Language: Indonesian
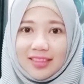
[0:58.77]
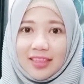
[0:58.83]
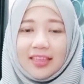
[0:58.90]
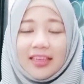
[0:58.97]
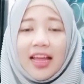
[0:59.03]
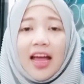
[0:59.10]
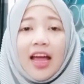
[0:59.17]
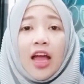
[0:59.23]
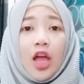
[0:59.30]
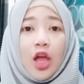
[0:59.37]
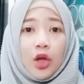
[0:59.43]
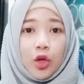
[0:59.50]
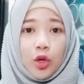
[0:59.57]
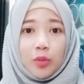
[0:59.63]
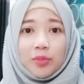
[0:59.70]
Nah,
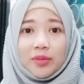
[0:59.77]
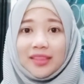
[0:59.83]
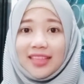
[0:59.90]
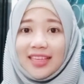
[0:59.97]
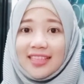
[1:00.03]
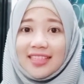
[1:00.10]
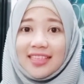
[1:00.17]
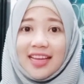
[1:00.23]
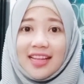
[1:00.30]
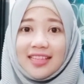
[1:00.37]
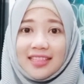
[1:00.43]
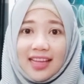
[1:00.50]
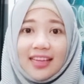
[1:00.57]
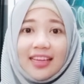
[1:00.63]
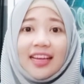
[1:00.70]
kompetensi
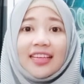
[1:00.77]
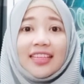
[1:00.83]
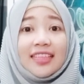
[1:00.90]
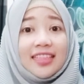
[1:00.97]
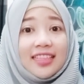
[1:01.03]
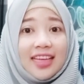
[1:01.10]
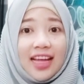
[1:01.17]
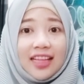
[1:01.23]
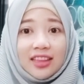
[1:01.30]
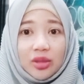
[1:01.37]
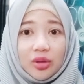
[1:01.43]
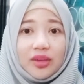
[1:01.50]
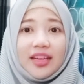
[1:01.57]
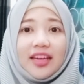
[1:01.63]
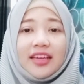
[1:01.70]
dasar dan
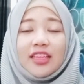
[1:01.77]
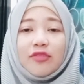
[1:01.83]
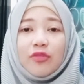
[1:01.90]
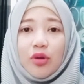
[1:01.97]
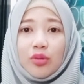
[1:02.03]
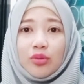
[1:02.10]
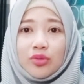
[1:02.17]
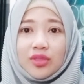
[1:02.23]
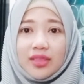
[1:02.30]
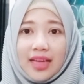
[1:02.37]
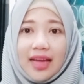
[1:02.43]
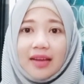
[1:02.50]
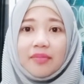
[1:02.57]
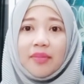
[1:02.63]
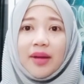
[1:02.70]
indikator yang
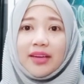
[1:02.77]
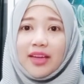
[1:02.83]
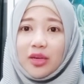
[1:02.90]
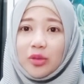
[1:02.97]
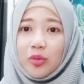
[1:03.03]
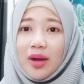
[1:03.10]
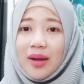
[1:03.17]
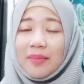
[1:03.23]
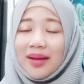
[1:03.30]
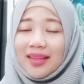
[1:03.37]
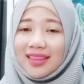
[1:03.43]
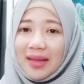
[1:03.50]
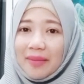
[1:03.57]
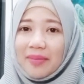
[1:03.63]
difokuskan pada dua mata